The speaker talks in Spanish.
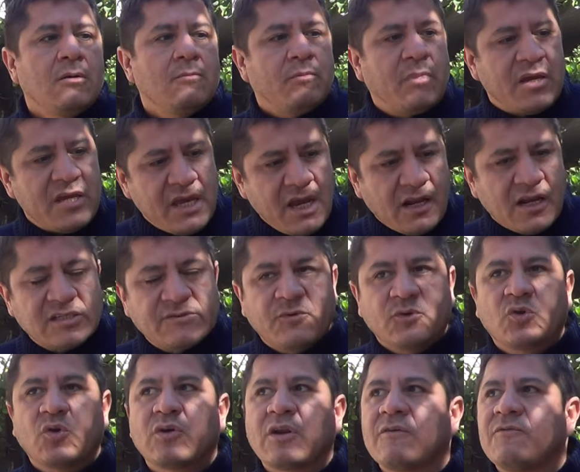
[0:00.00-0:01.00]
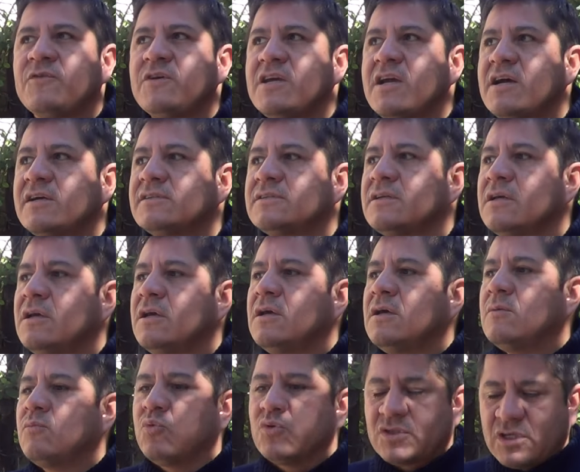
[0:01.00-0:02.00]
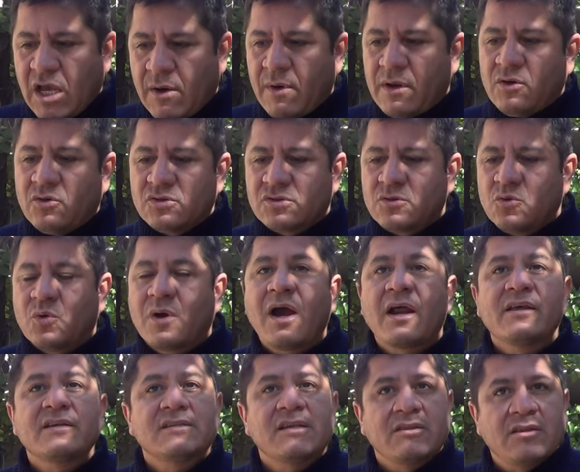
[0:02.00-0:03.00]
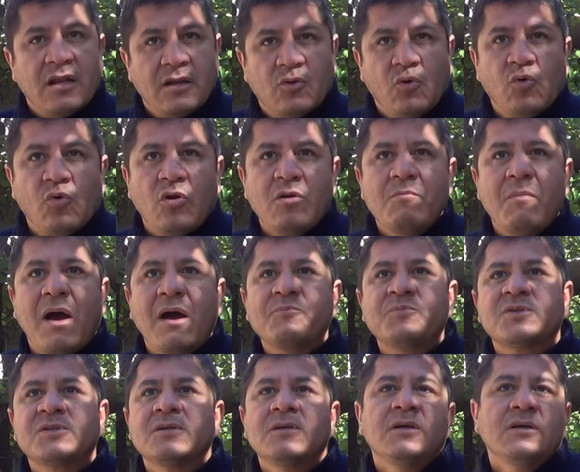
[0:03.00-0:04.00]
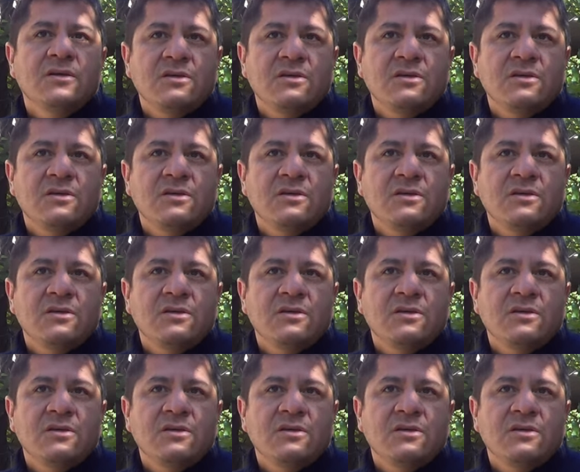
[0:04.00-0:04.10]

Veía las fotografías, buscaba los lugares en el Google Maps